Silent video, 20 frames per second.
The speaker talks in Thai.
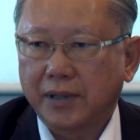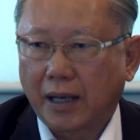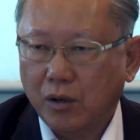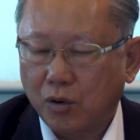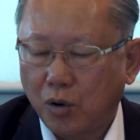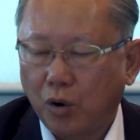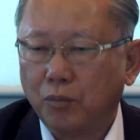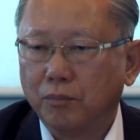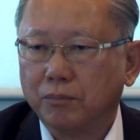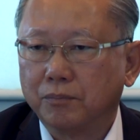สั
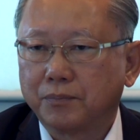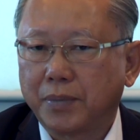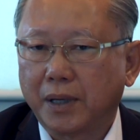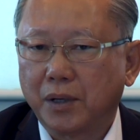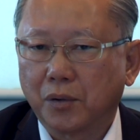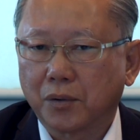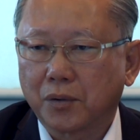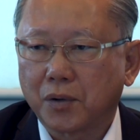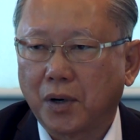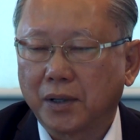งคม
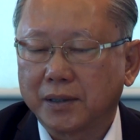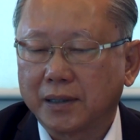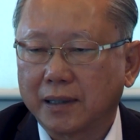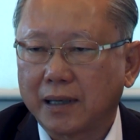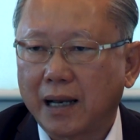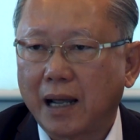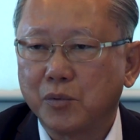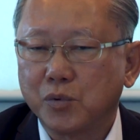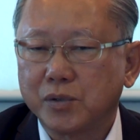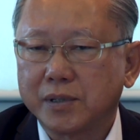เป็นองค์กร
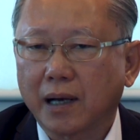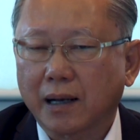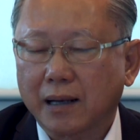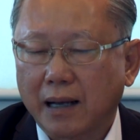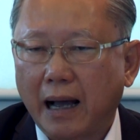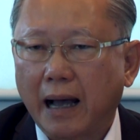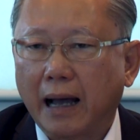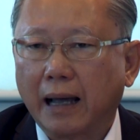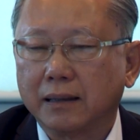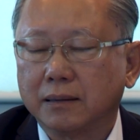ทางด้านวิชา
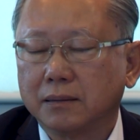กา